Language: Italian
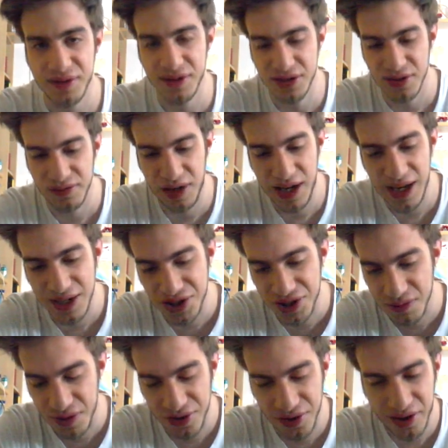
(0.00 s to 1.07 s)
questo villaggio,
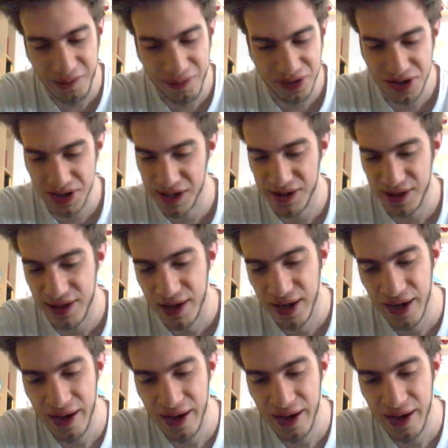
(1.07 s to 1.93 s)
in modo che possiate